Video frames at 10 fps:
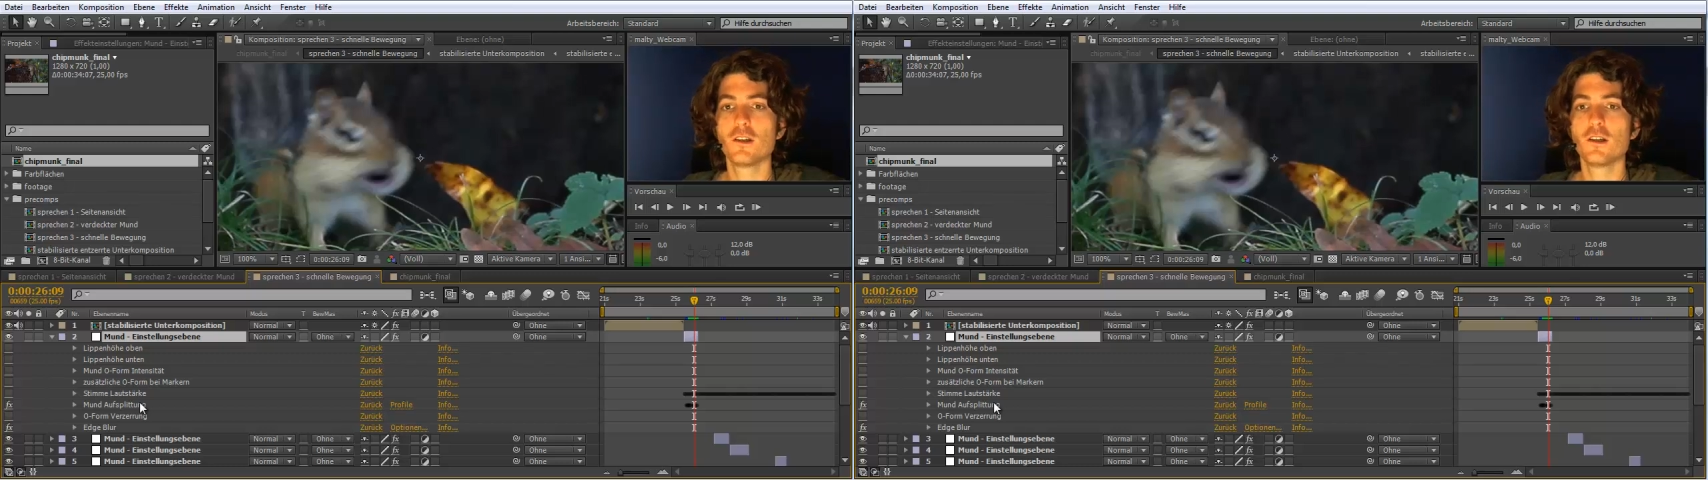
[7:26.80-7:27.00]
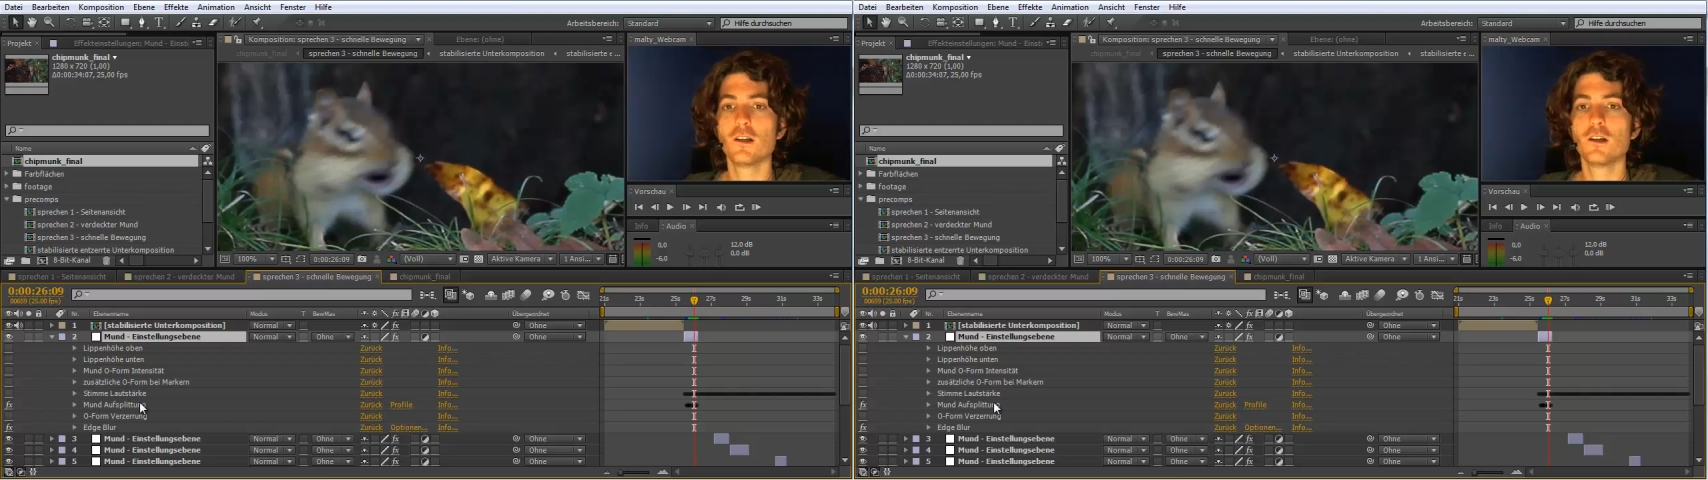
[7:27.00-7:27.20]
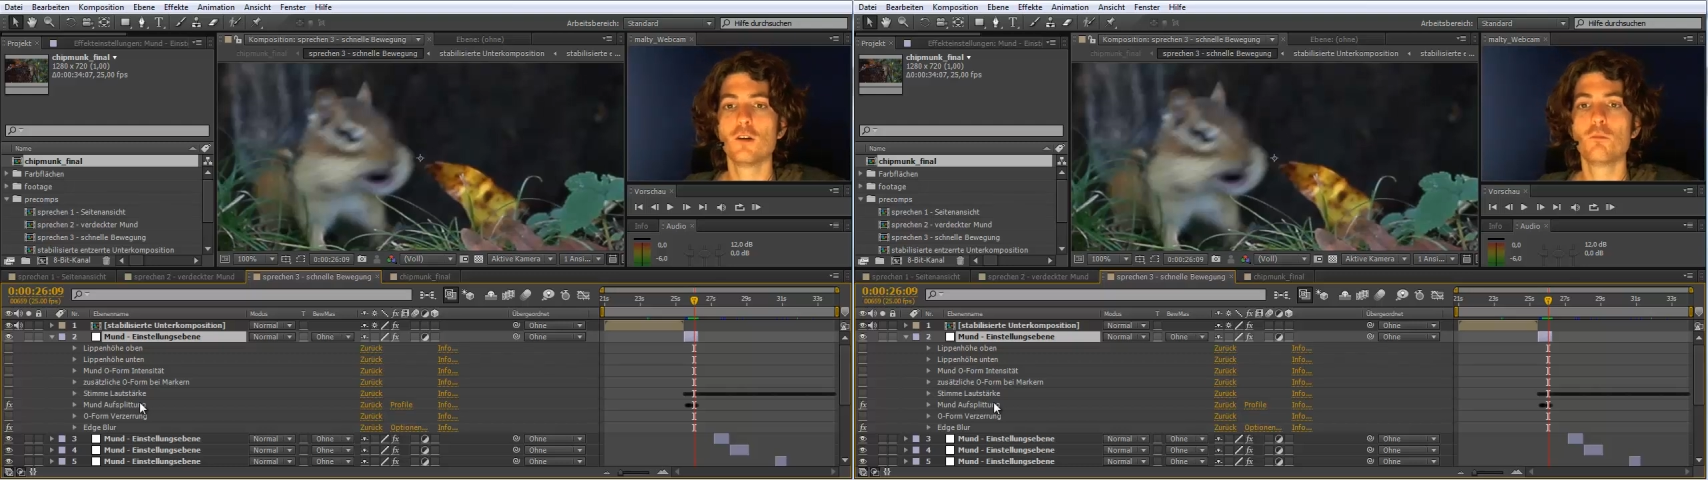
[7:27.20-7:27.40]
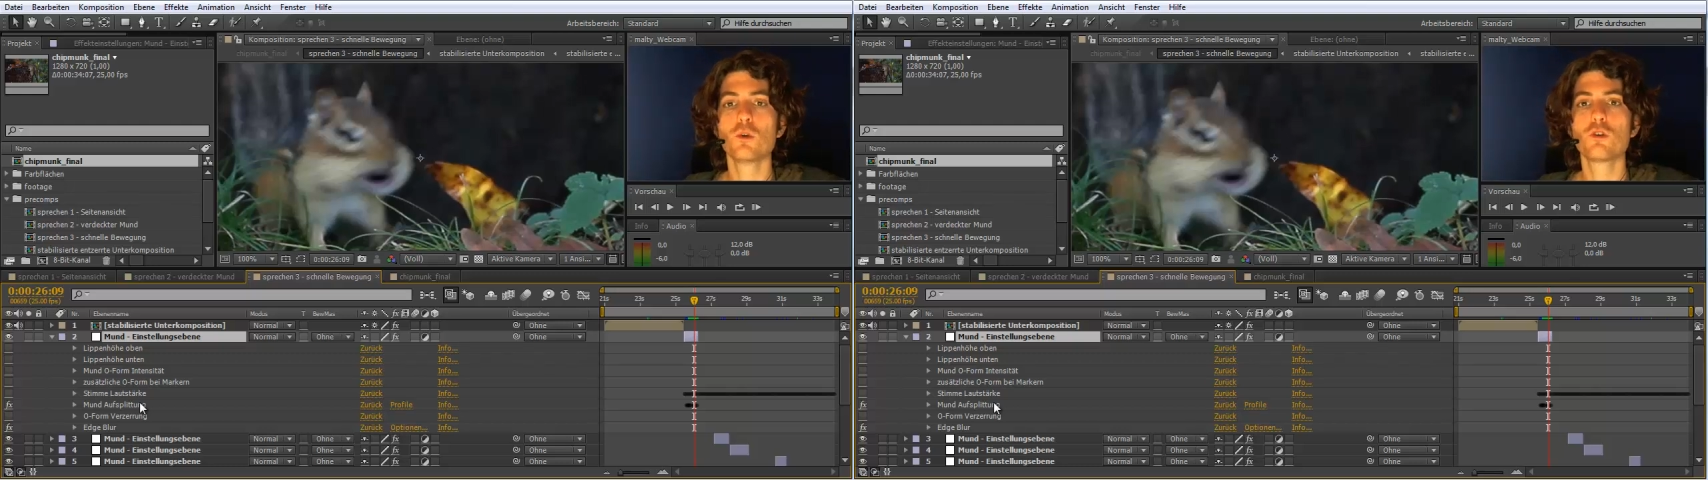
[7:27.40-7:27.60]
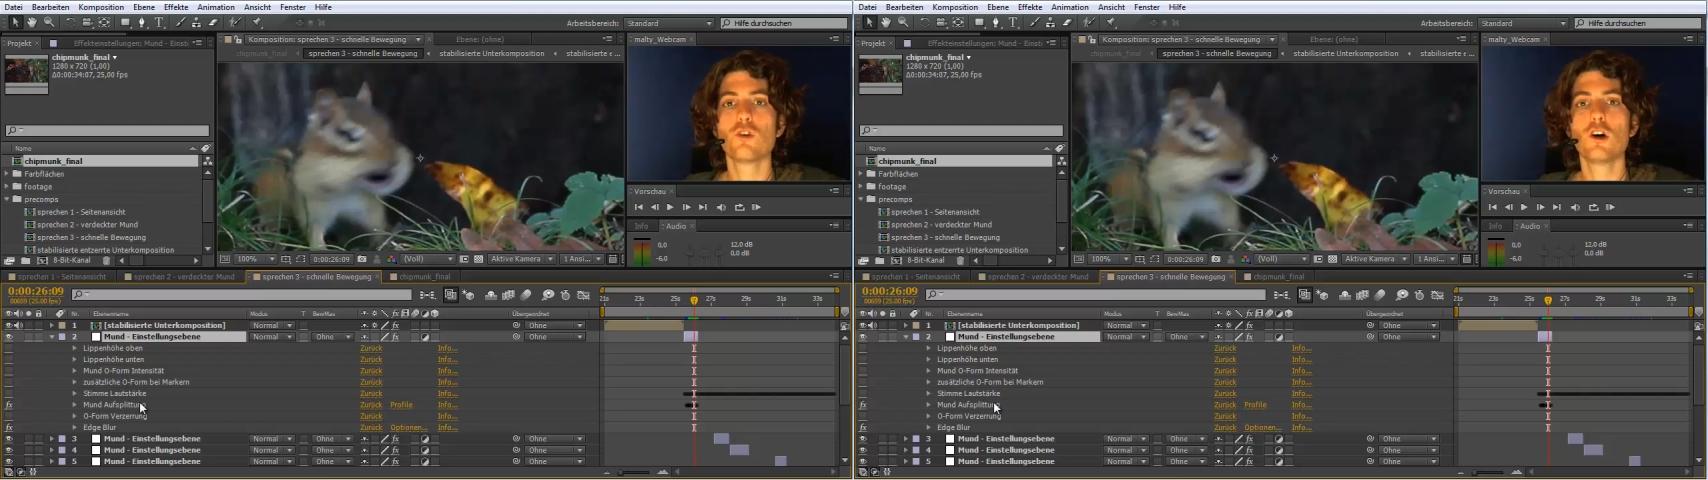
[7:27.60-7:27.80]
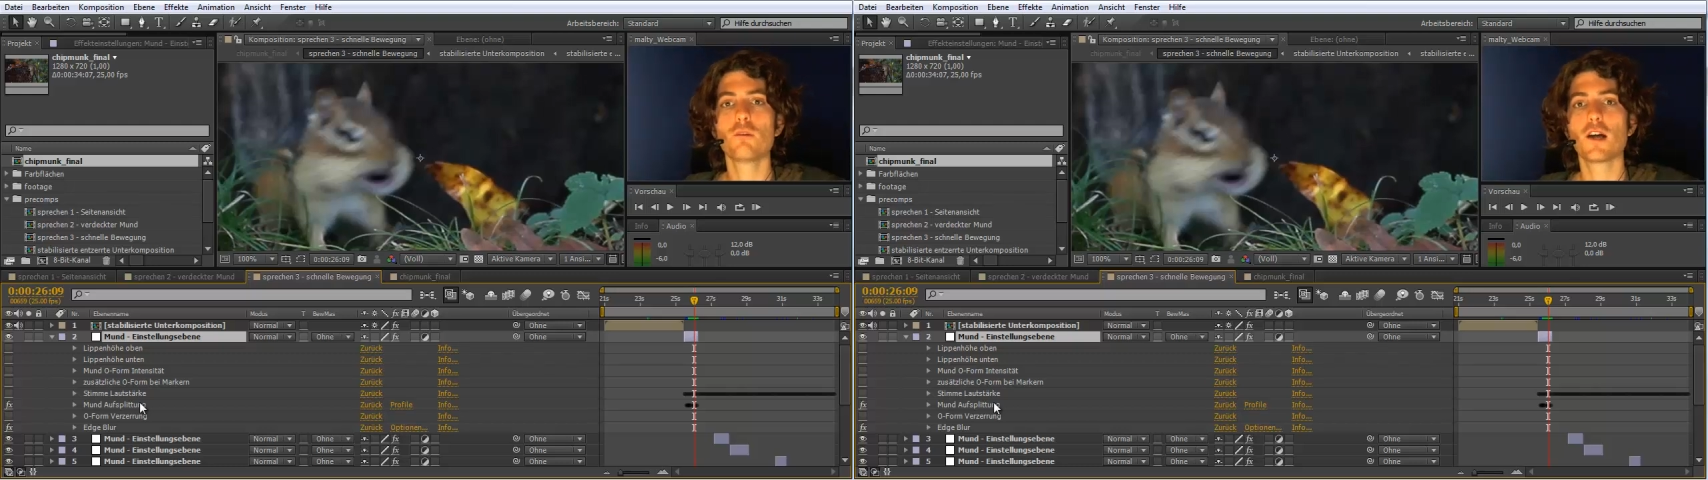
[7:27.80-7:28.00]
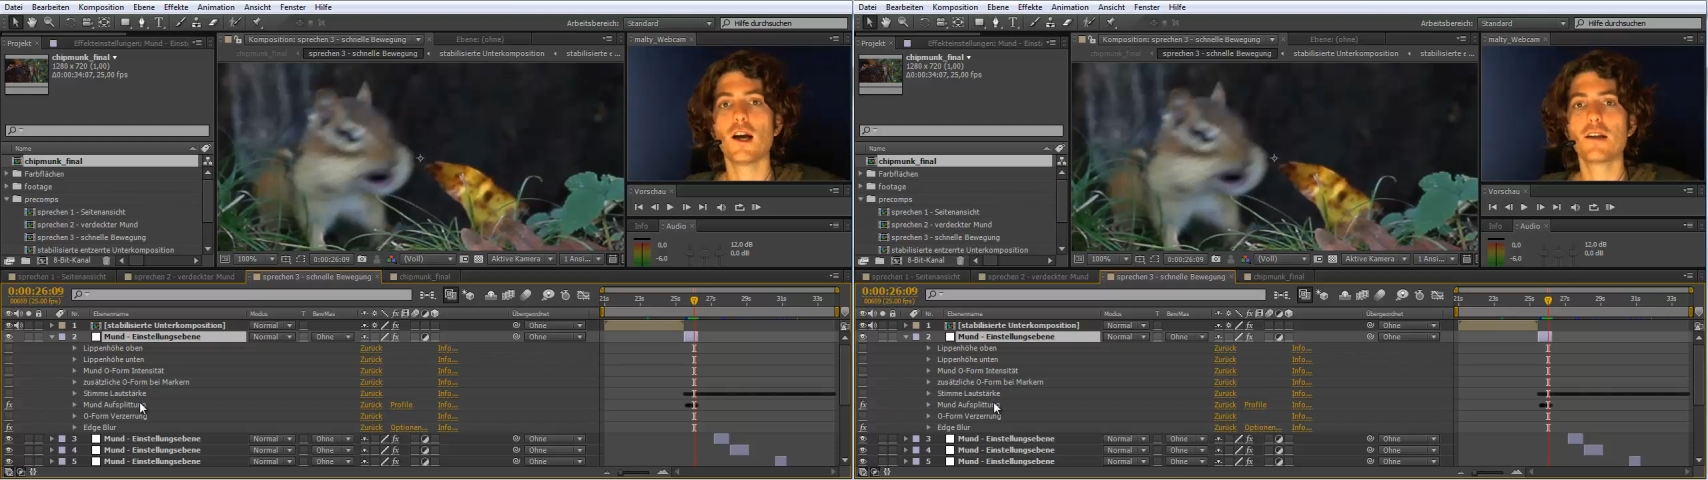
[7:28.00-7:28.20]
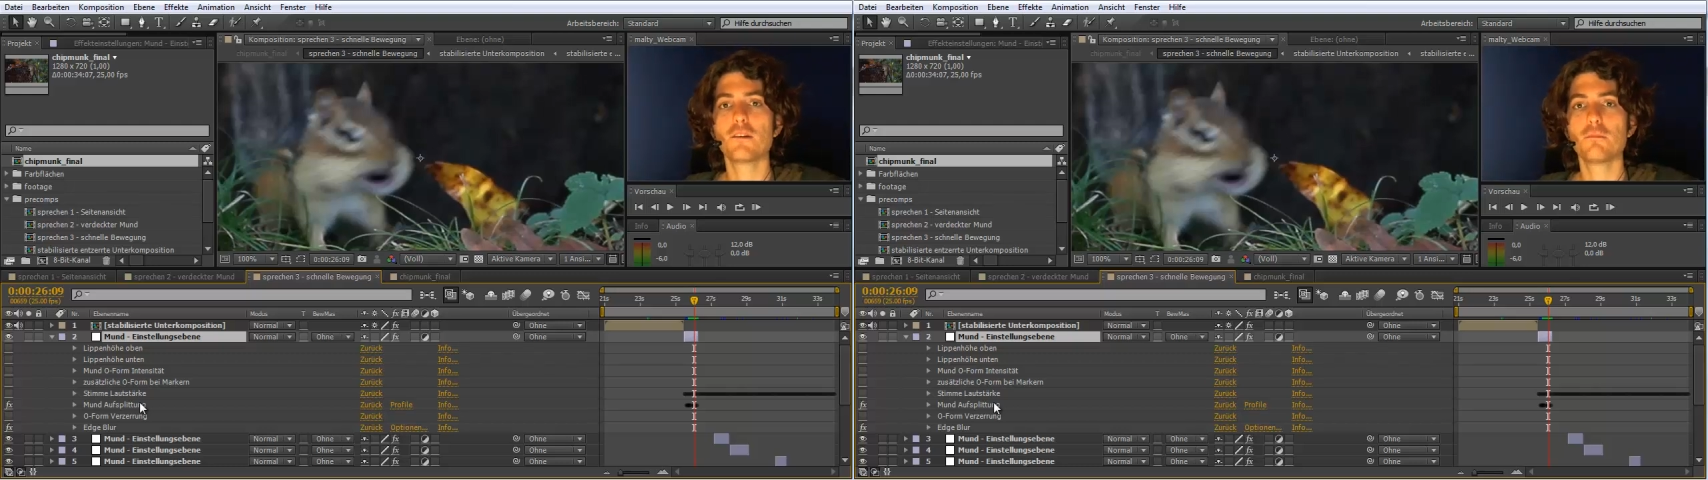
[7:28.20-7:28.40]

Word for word: äh, Mundform gerade